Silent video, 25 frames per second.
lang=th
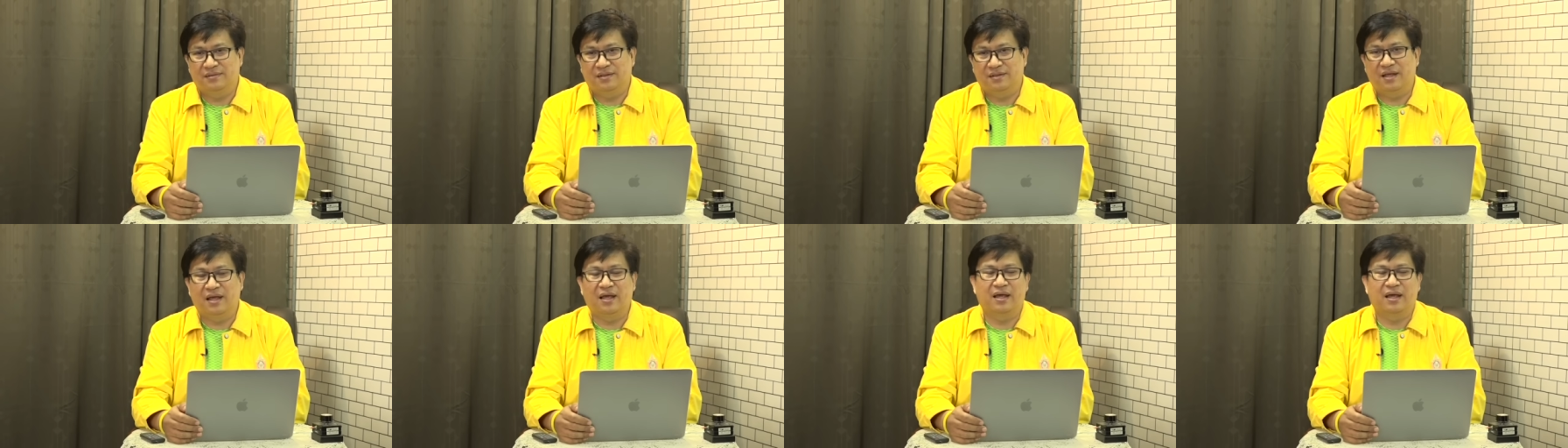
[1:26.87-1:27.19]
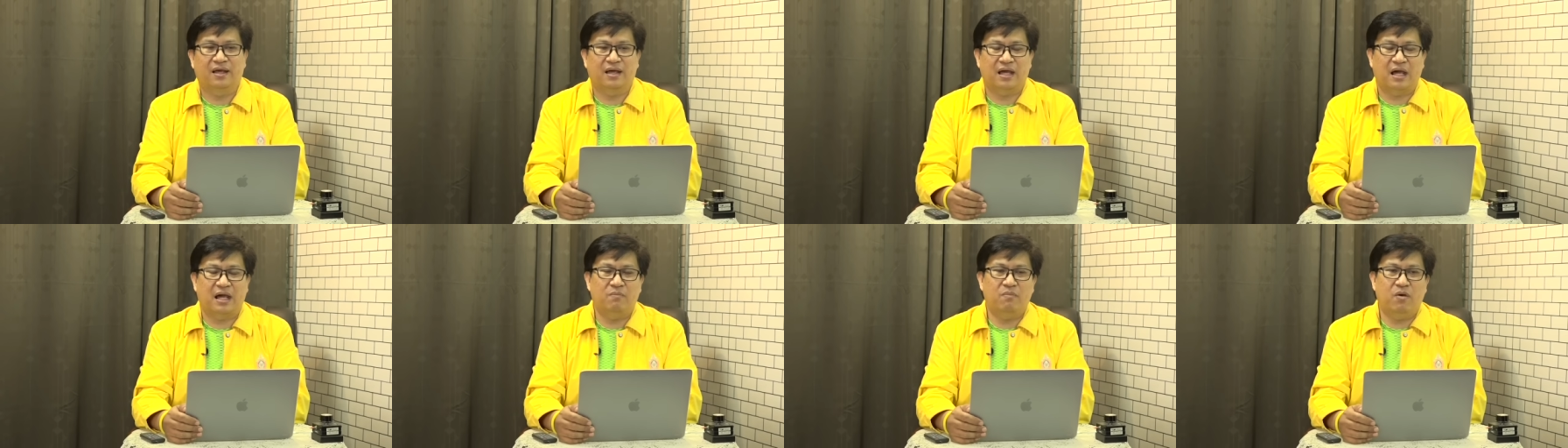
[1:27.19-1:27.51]
นะ
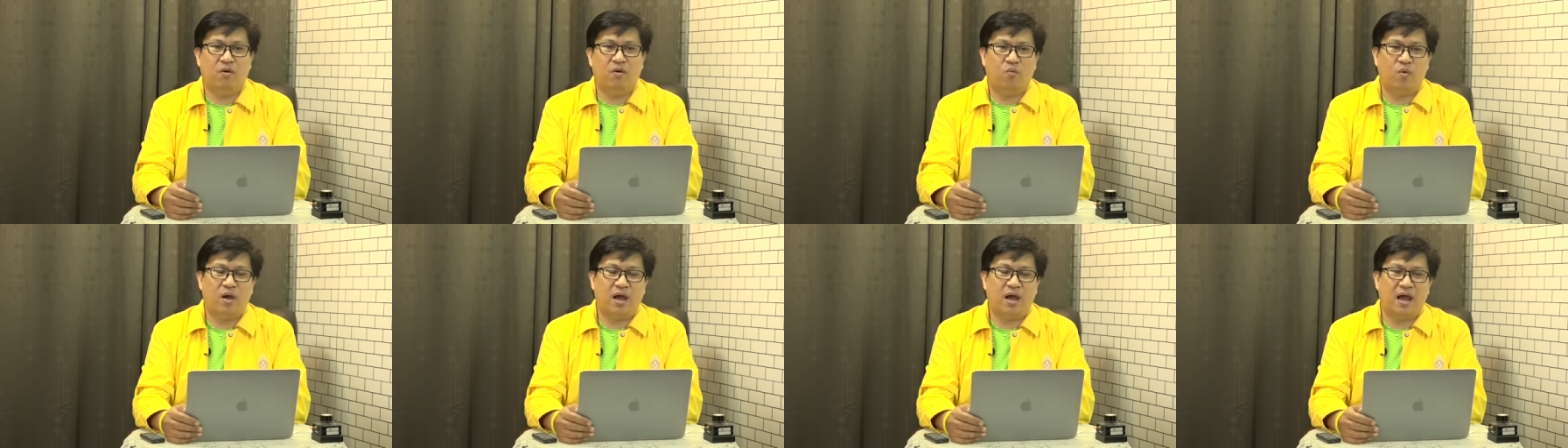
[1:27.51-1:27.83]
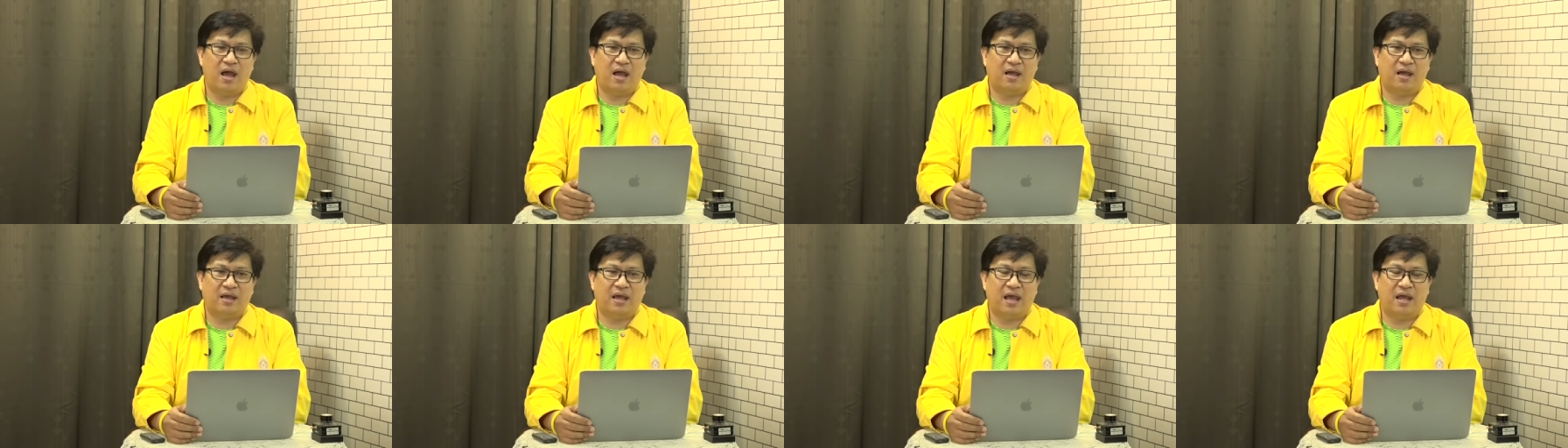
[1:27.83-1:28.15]
เขาบอกว่า
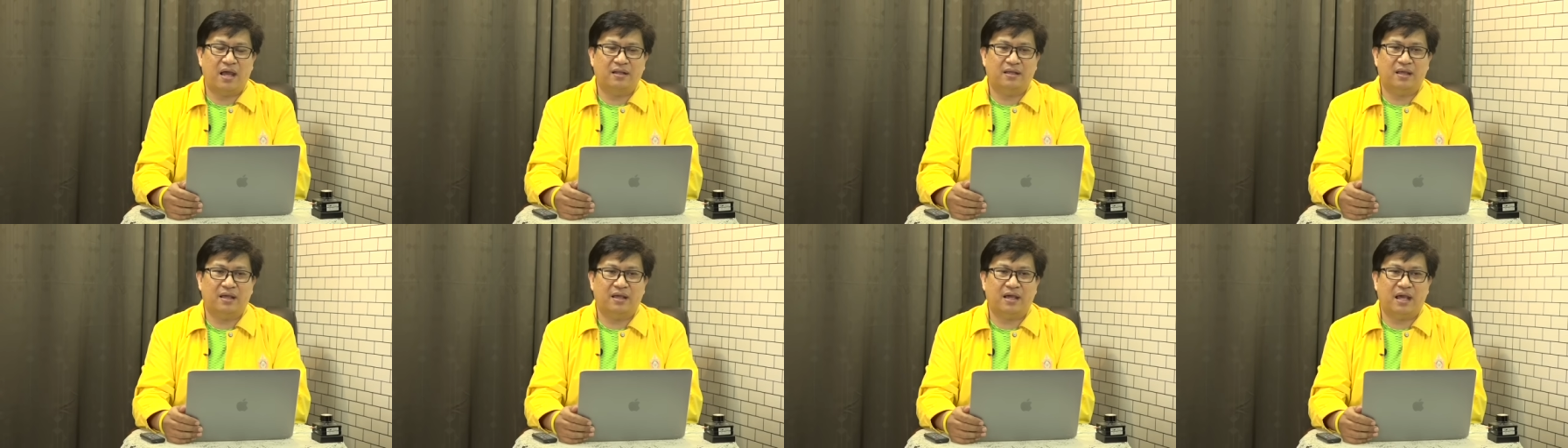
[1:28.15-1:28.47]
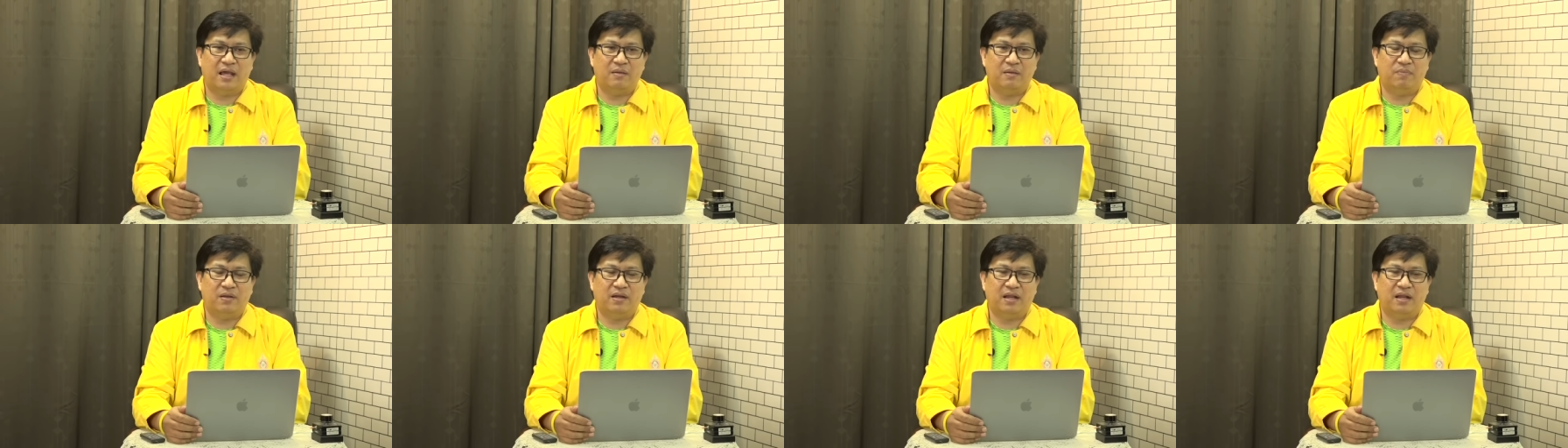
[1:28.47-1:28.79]
การแก้ไข
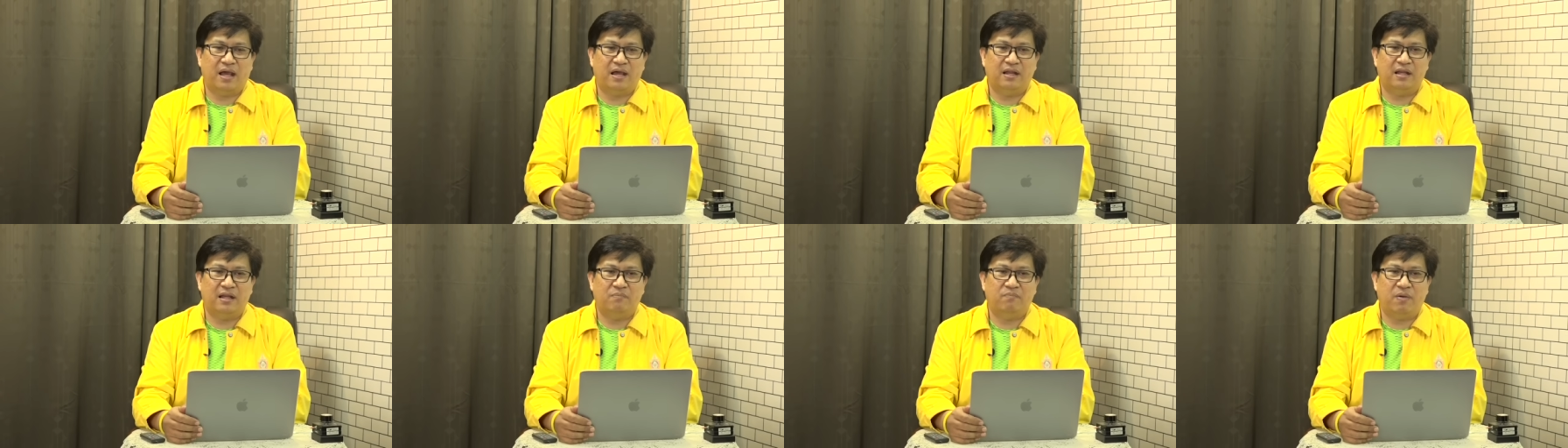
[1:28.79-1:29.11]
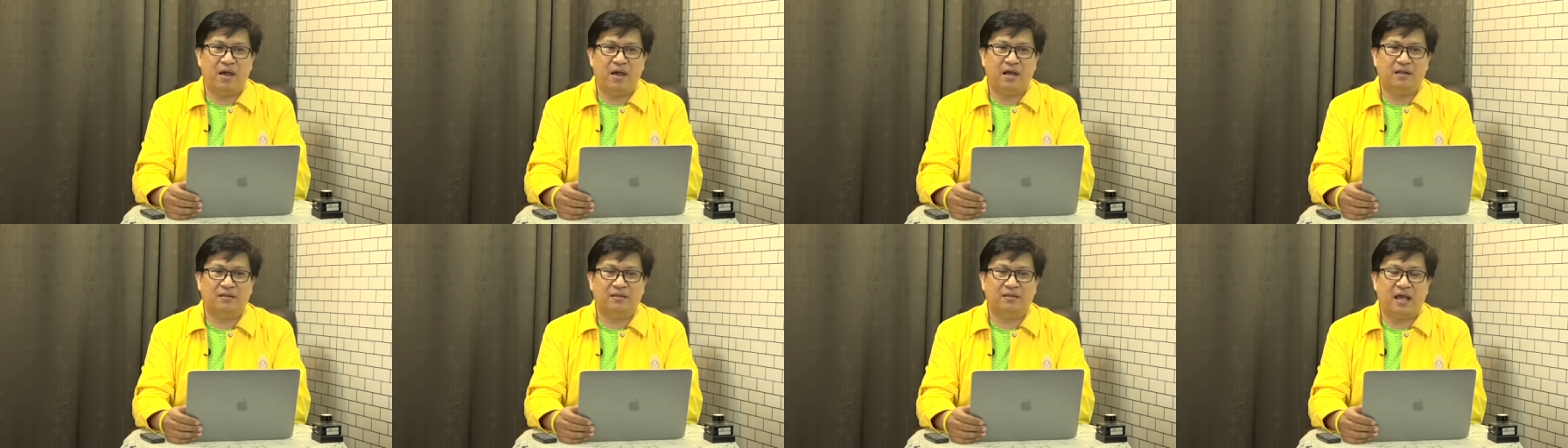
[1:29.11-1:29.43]
ปัญหาใน
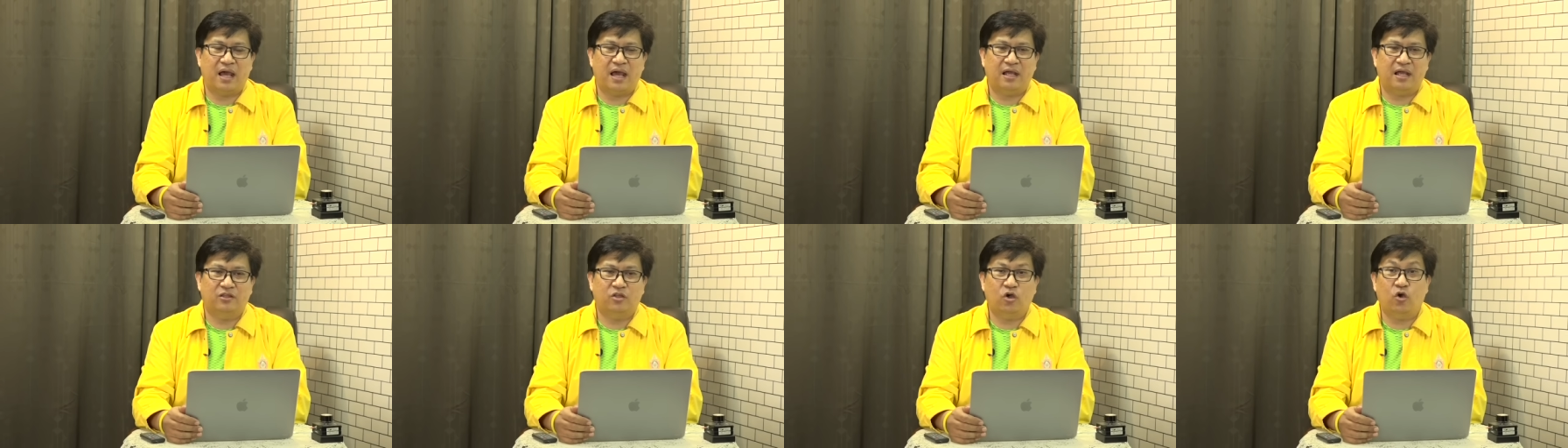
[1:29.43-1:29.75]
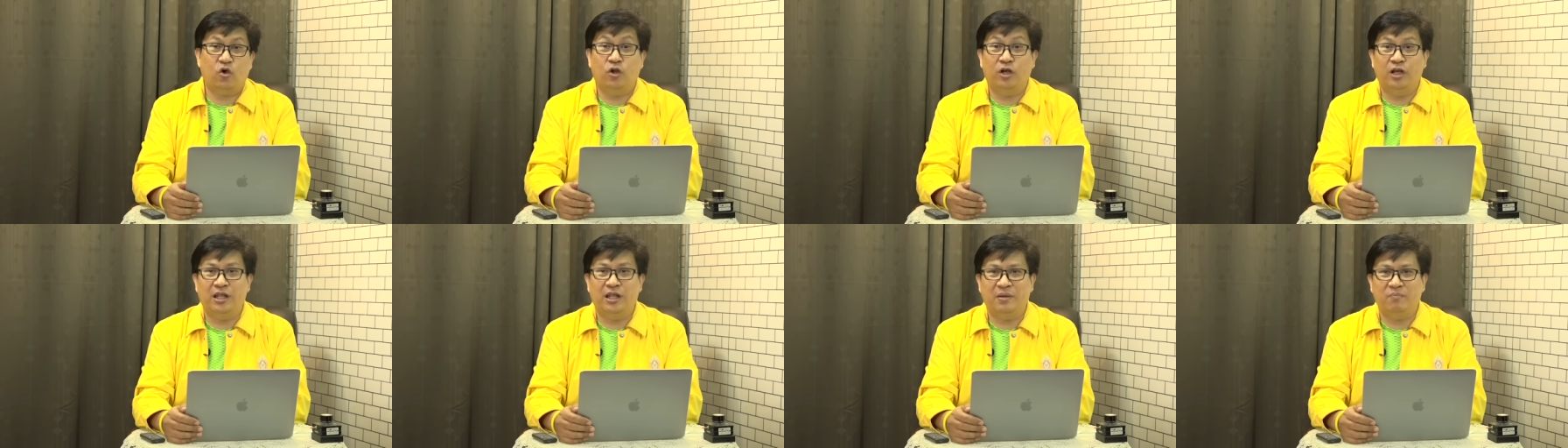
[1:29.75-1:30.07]
ภาคใต้ต้
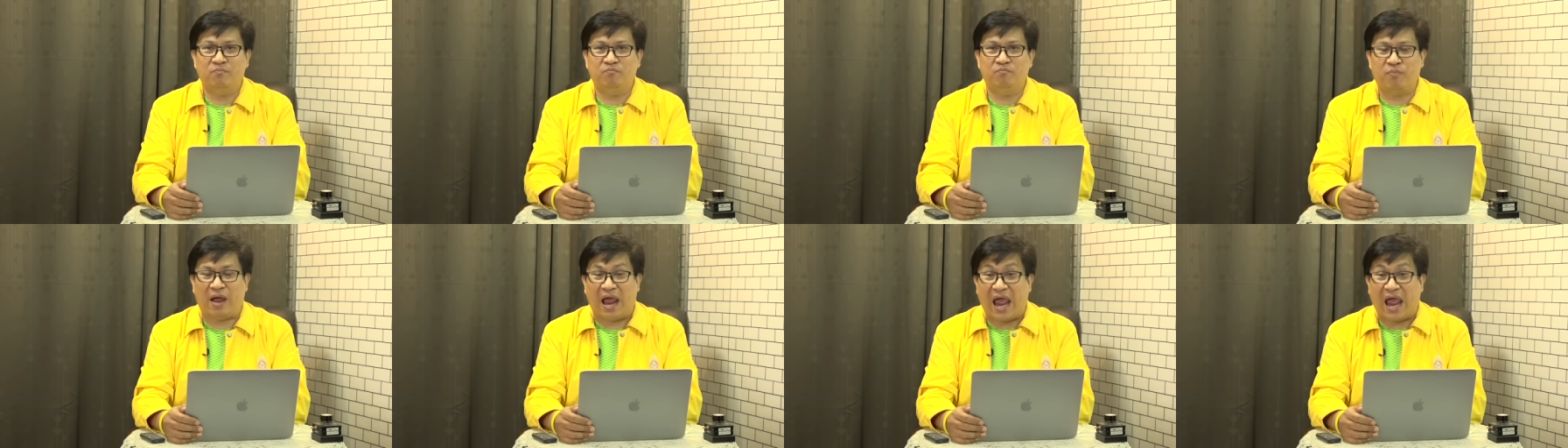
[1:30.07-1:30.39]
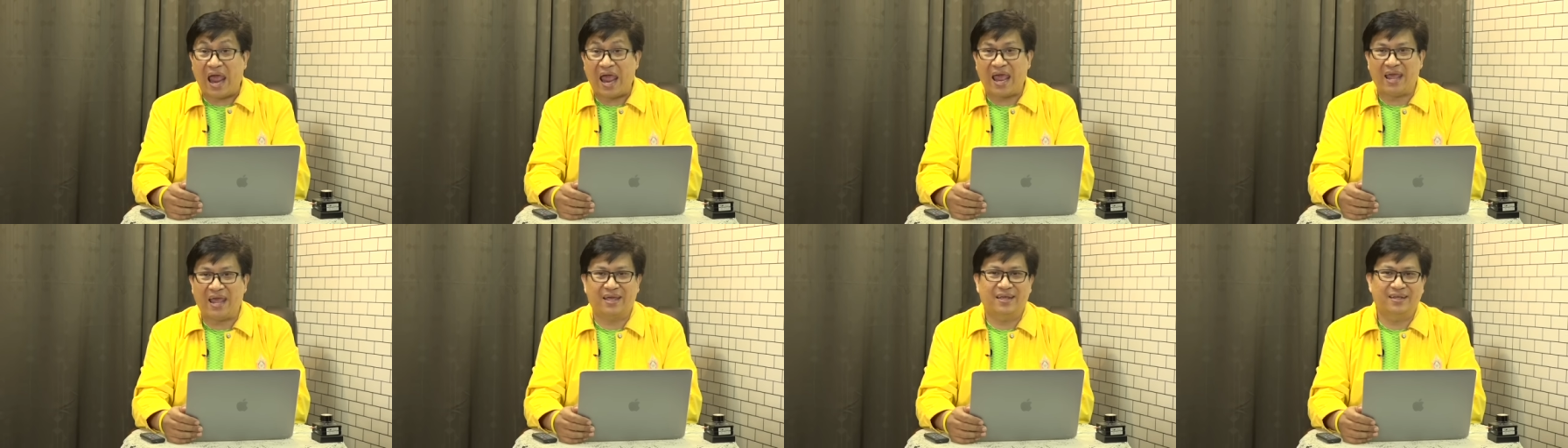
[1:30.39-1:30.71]
องเลี้ยง
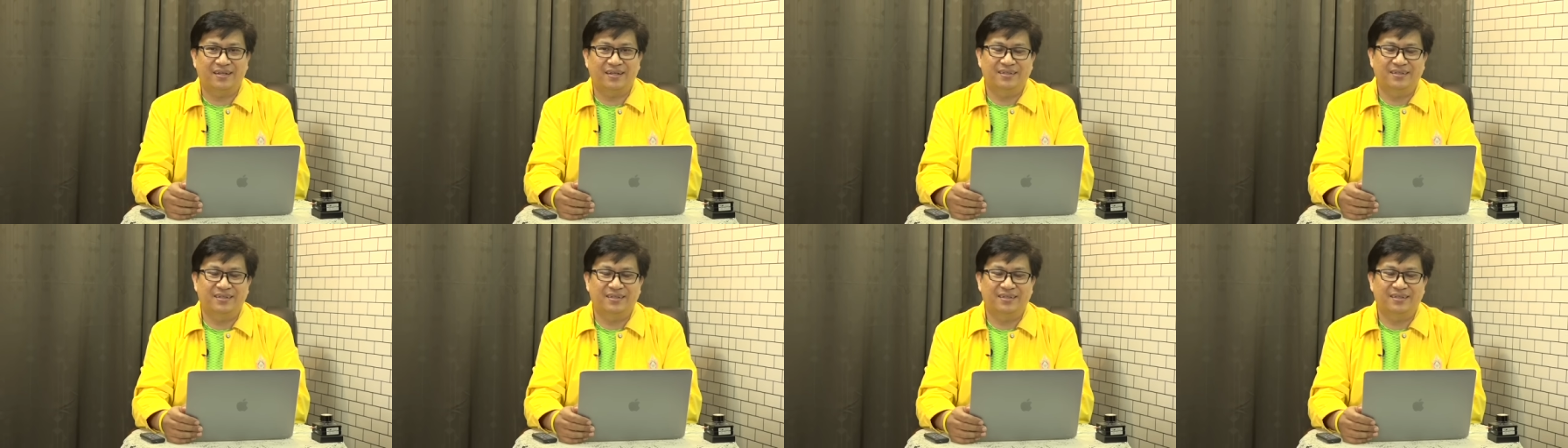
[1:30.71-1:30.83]
แพะ